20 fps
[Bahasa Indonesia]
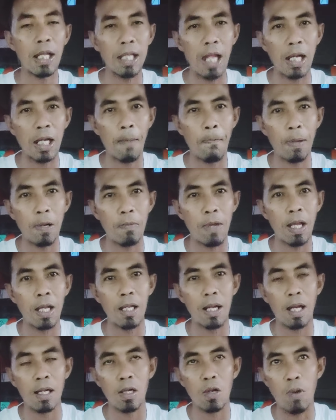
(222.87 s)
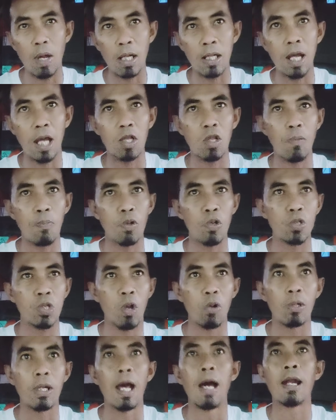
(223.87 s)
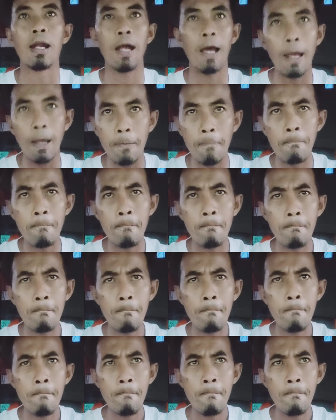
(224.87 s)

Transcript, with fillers: nanti ada perwakilan keluarga ataupun saudara